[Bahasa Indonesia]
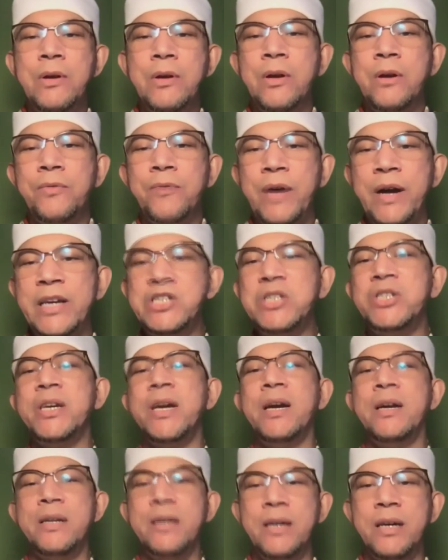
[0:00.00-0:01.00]

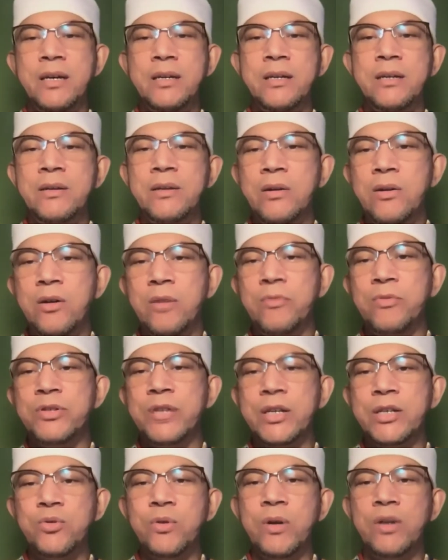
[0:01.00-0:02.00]
fahisyah ya.
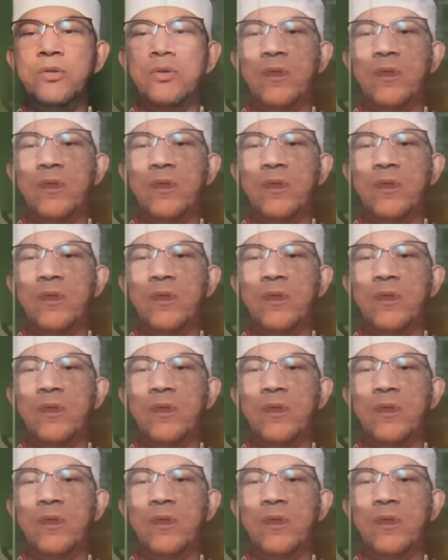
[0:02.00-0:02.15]
Homoseksual itu